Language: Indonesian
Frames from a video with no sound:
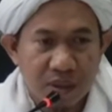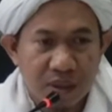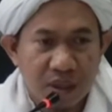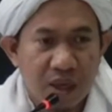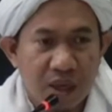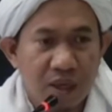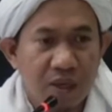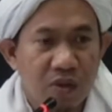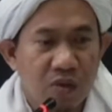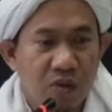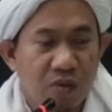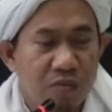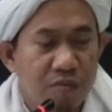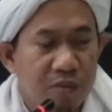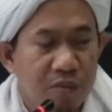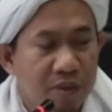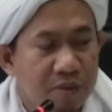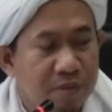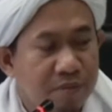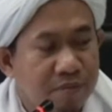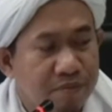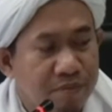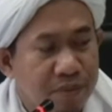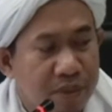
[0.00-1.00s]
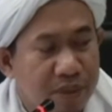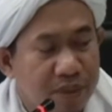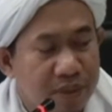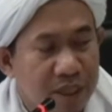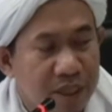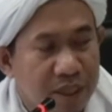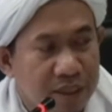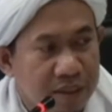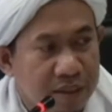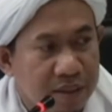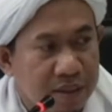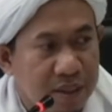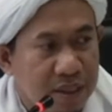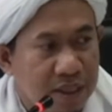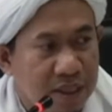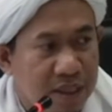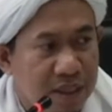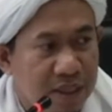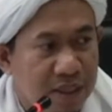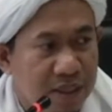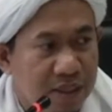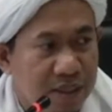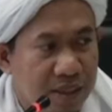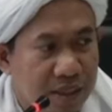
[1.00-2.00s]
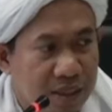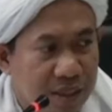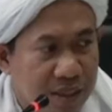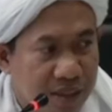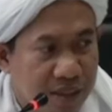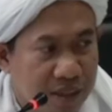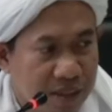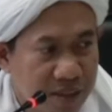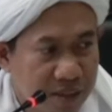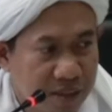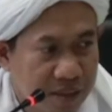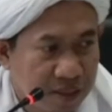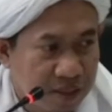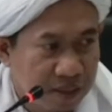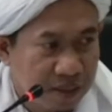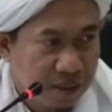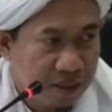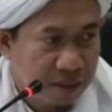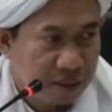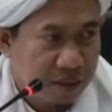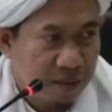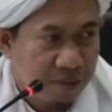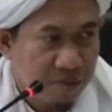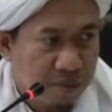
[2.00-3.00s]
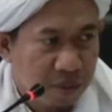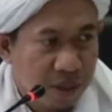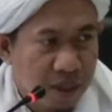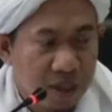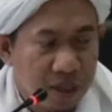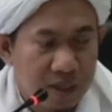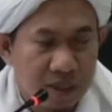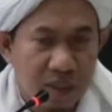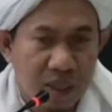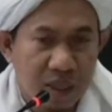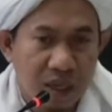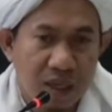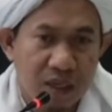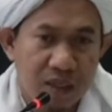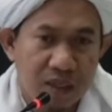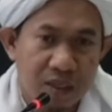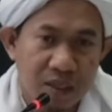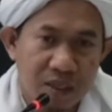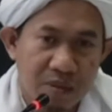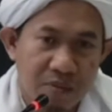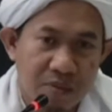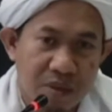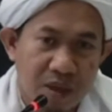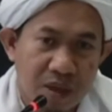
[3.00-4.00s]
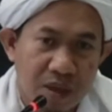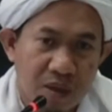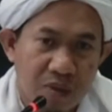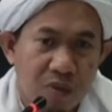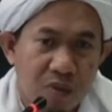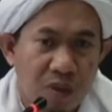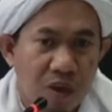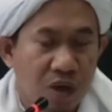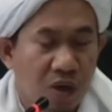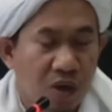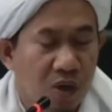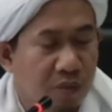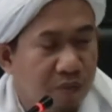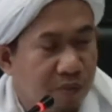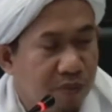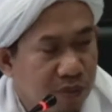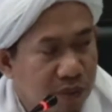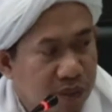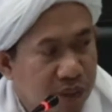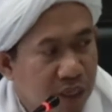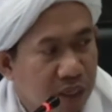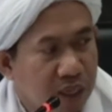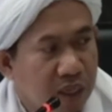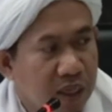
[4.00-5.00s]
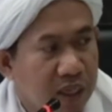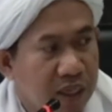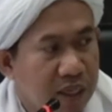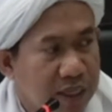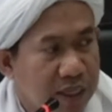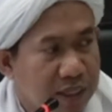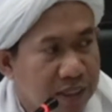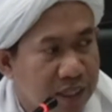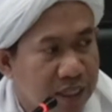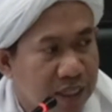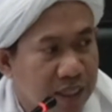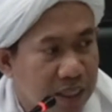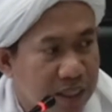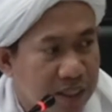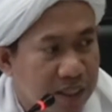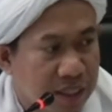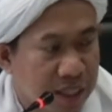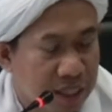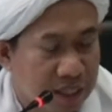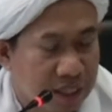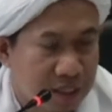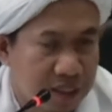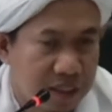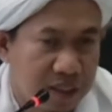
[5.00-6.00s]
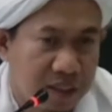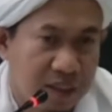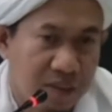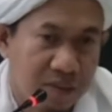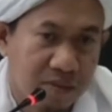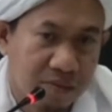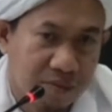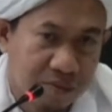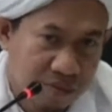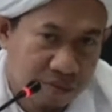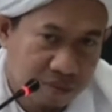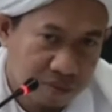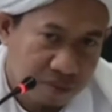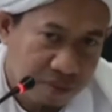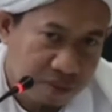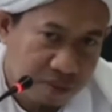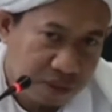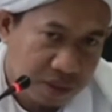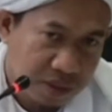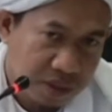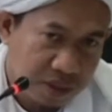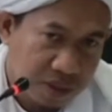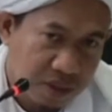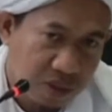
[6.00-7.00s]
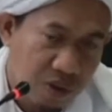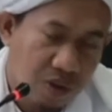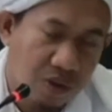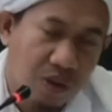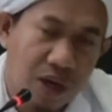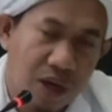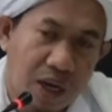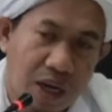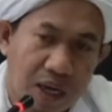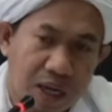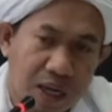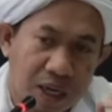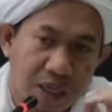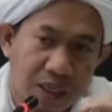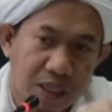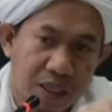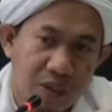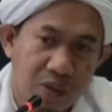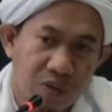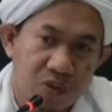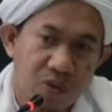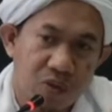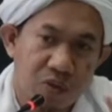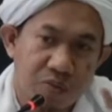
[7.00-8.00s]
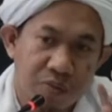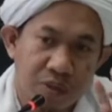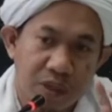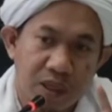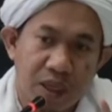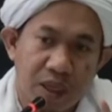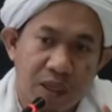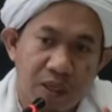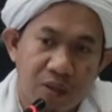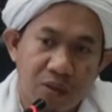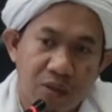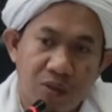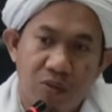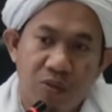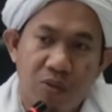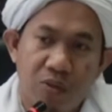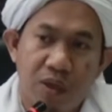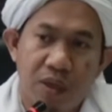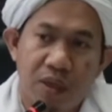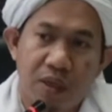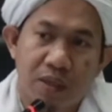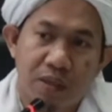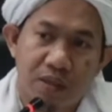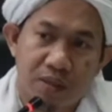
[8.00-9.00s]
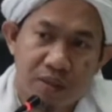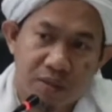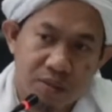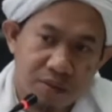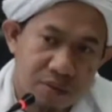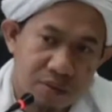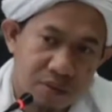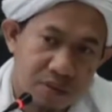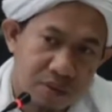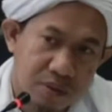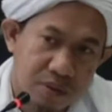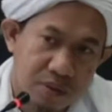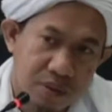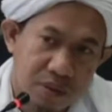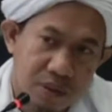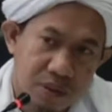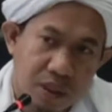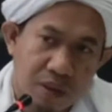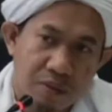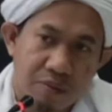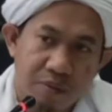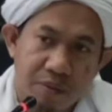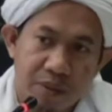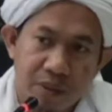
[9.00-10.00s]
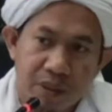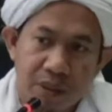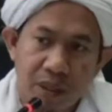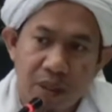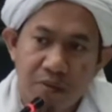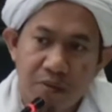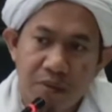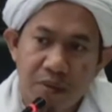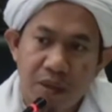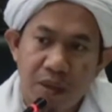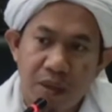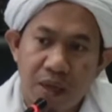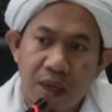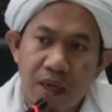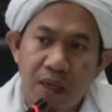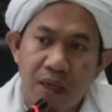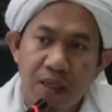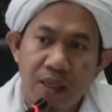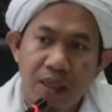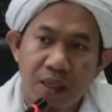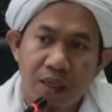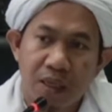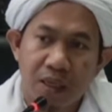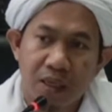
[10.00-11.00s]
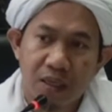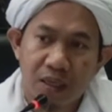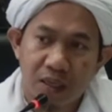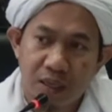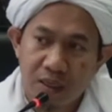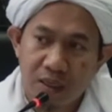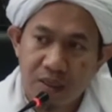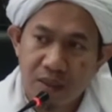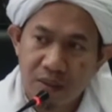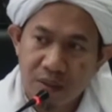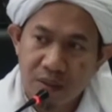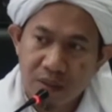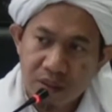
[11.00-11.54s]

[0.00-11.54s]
kalau empat empat saksi nggak ada, maka tidak diterima. Walaupun dia ngelihat tiga saksi, orang akan dihukum dengan dua. Yang pertama al-iqrar,